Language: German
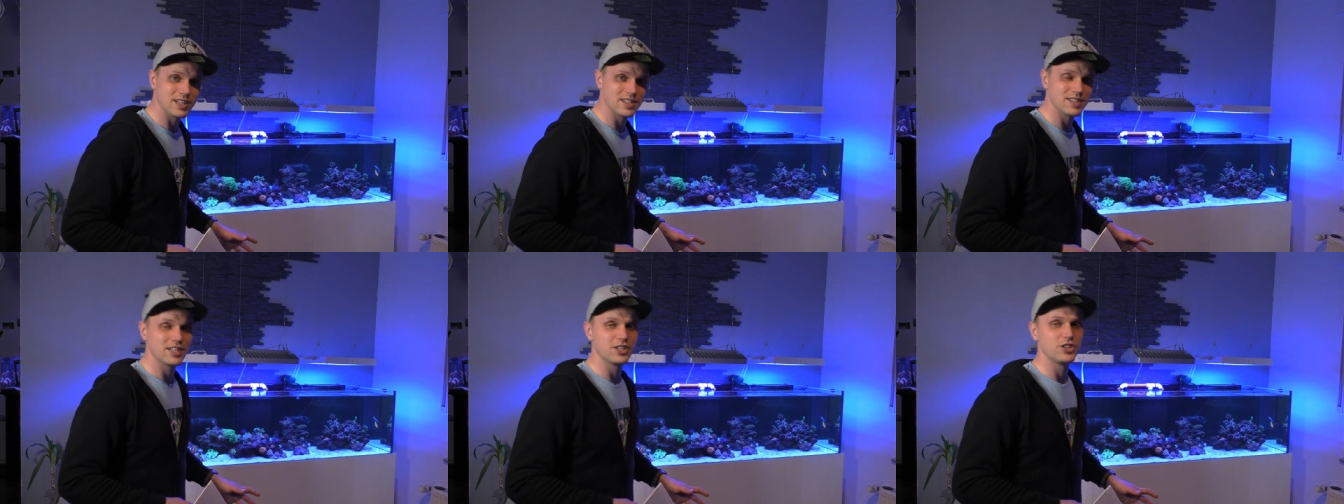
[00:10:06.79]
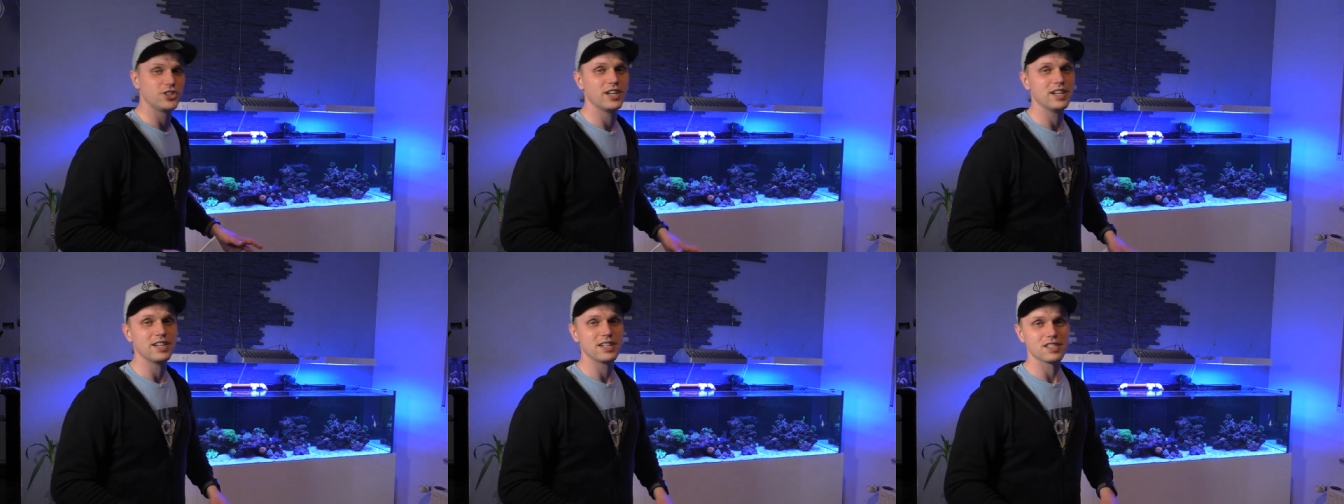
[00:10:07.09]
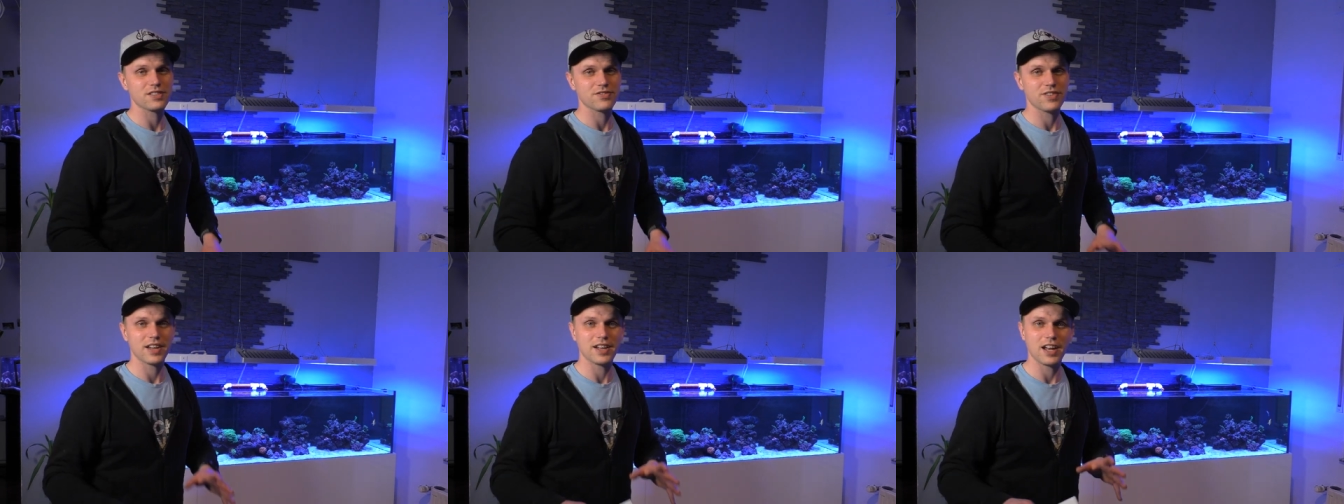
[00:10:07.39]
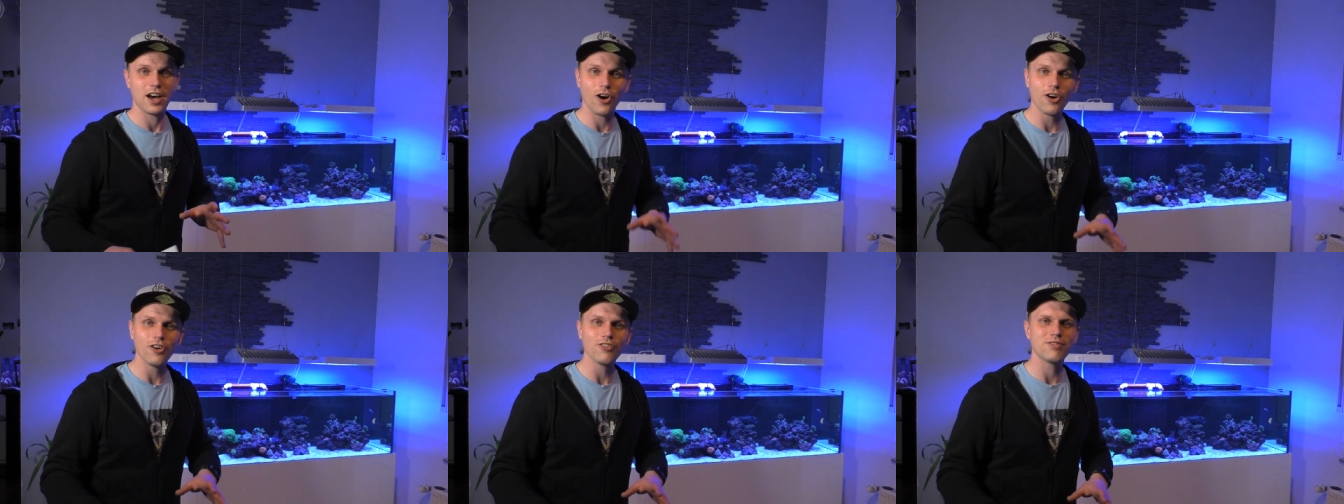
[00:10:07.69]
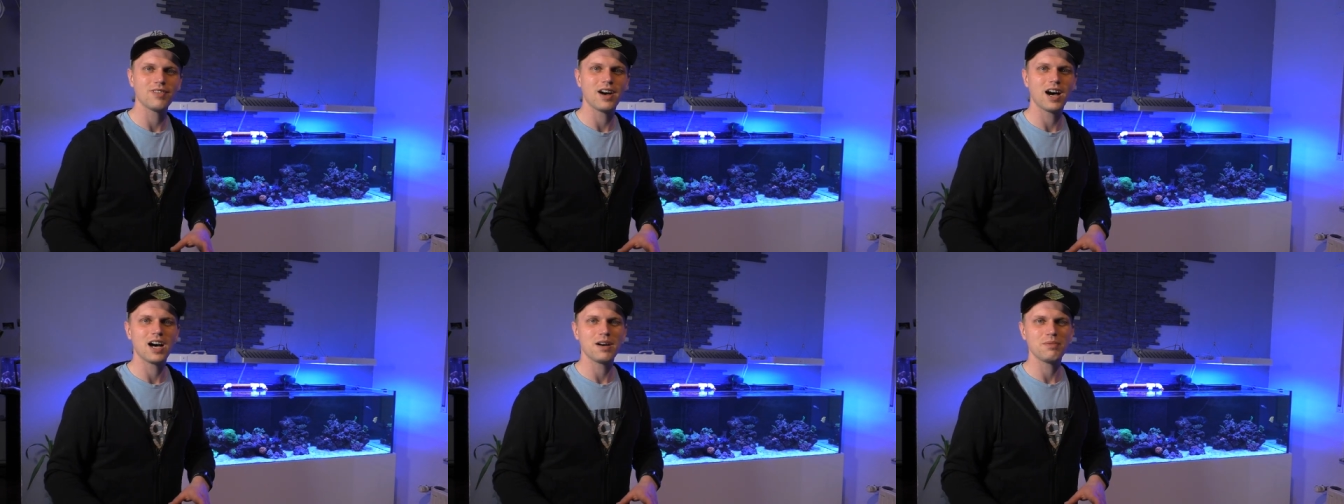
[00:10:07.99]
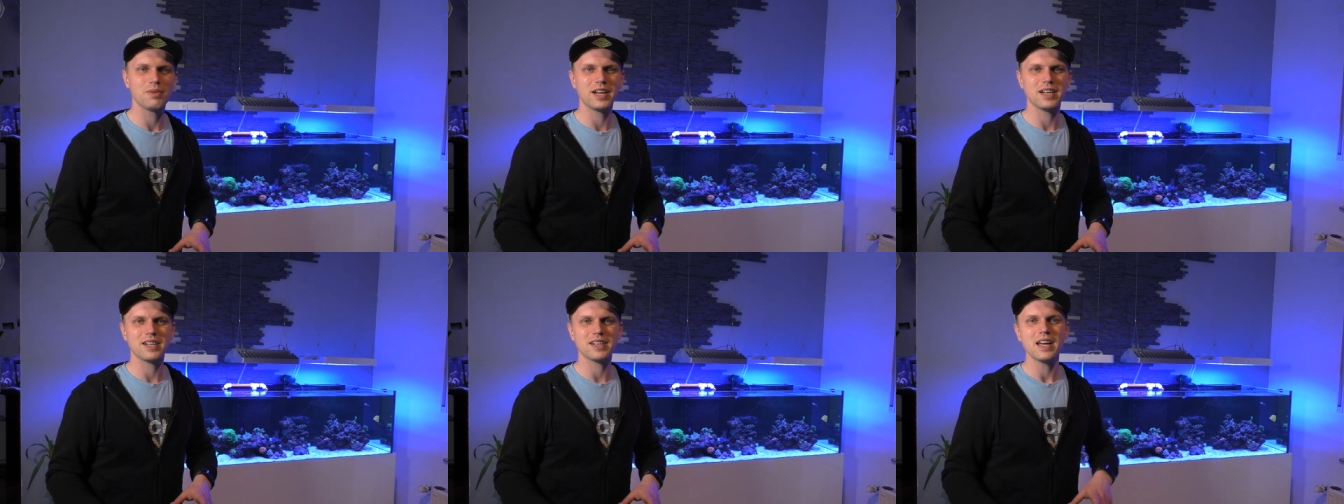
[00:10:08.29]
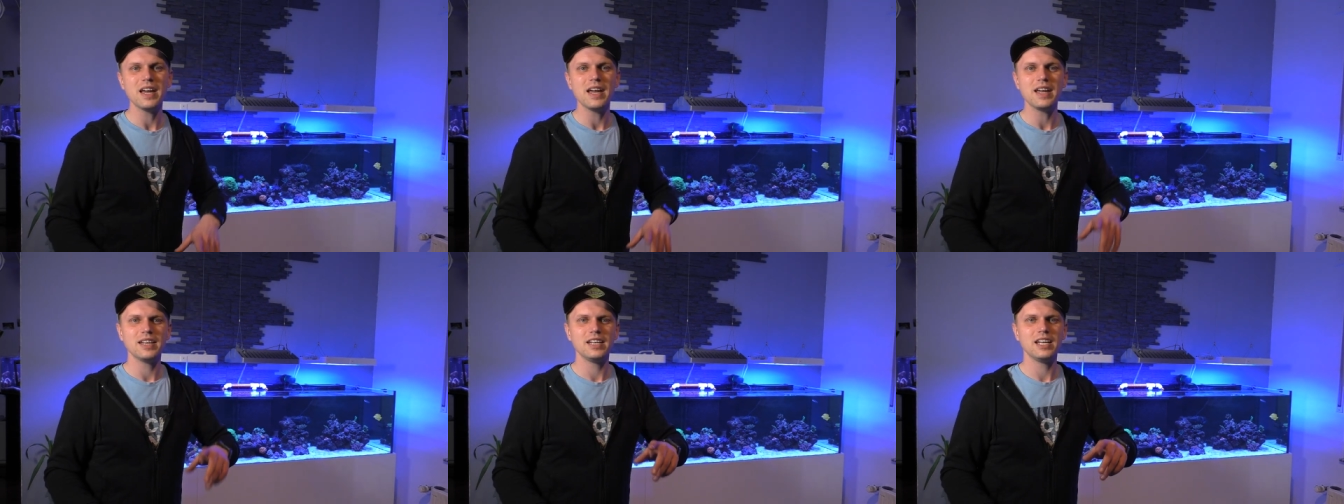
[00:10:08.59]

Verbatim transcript: dass hier steht, es war ein Haufen Arbeit.